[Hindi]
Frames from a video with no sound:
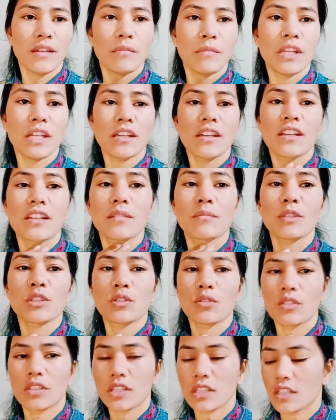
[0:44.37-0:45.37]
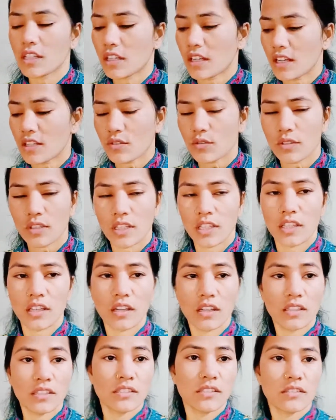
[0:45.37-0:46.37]
मेरे गले में थोड़ी सी खराश हो रखी
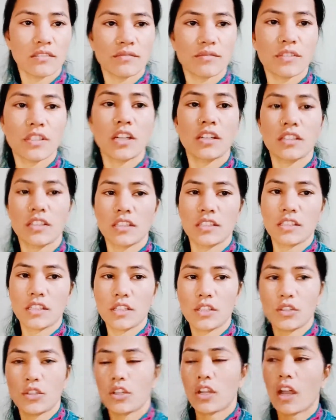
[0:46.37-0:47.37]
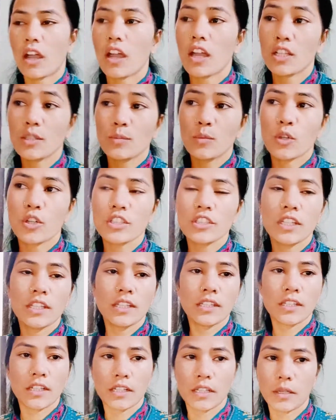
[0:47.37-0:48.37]
है आज ठंडे से यहाँ आज बहुत
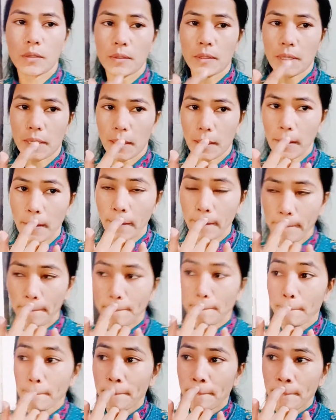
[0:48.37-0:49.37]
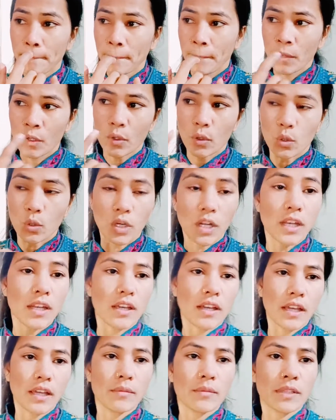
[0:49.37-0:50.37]
ज़्यादा ठंडा हो रखा है कोहरा
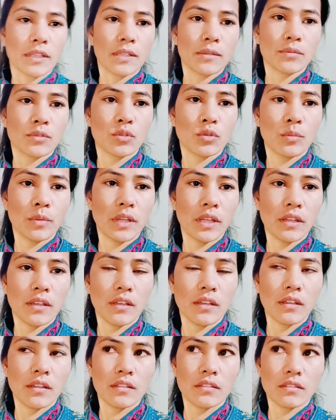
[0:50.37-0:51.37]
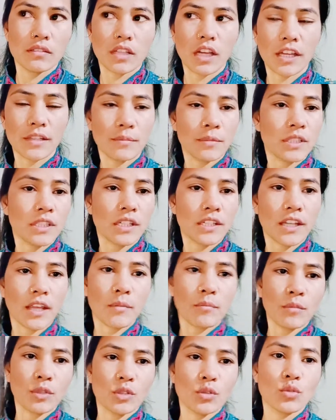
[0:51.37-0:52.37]
लगा है मतलब सुबह सात बजे के
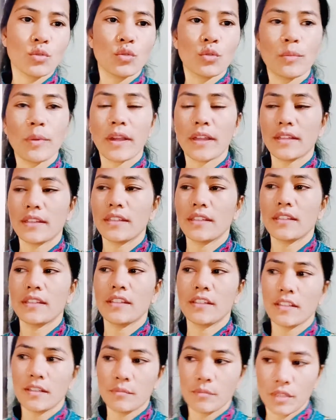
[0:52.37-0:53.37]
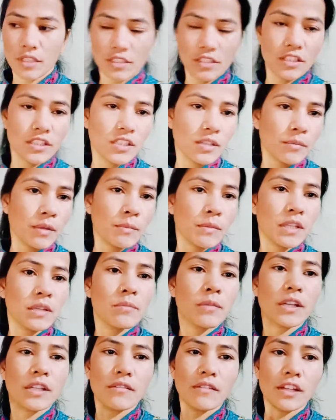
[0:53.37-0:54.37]
टाइम में तो धूप आई थी मेरी जिस समय मेरी
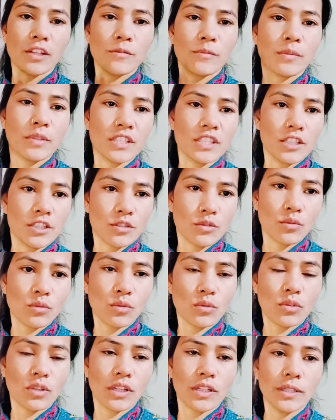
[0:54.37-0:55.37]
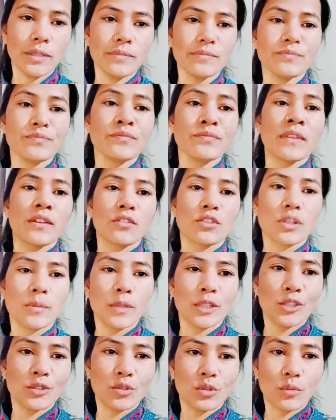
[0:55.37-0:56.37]
बड़ी वाली बच्ची स्कूल को गई उस
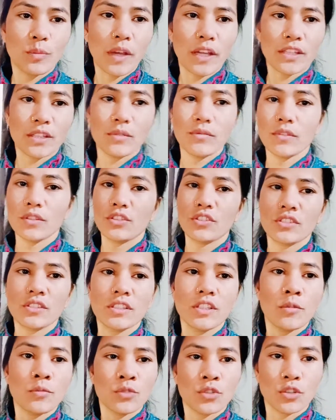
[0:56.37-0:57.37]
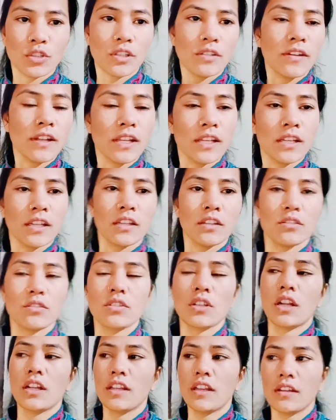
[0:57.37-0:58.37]
समय तो धूप आई थी फिर जब छोटे वाले गए तो
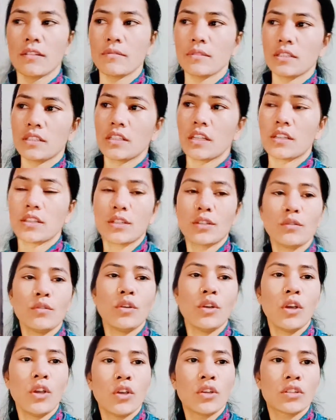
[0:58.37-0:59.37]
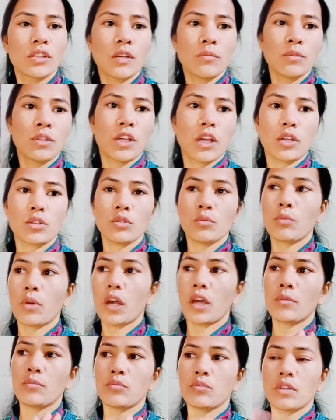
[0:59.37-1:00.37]
साढ़े आठ बजे जाते हो तब देखा तो
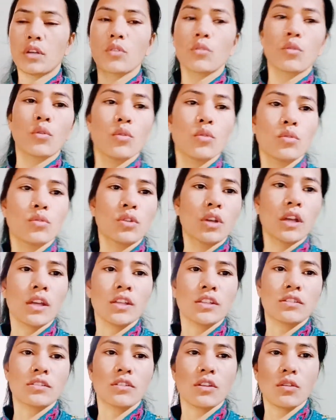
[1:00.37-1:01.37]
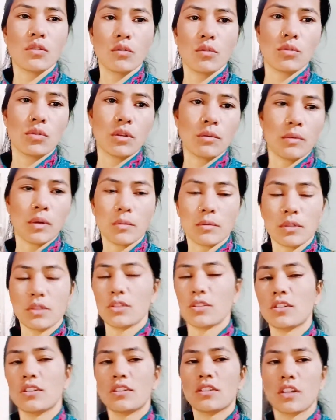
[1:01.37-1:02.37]
बाहर पूरा कोहरा इतना कोहरा बाबरे
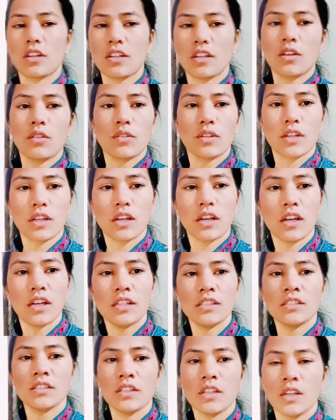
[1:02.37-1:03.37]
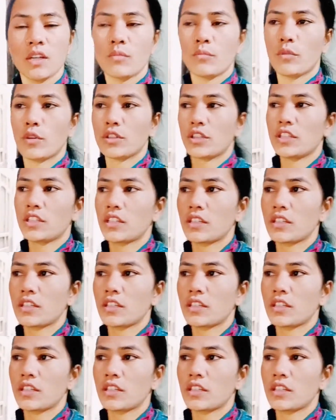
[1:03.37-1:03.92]
इतना ठंडा हो रखा है आज बहुत ही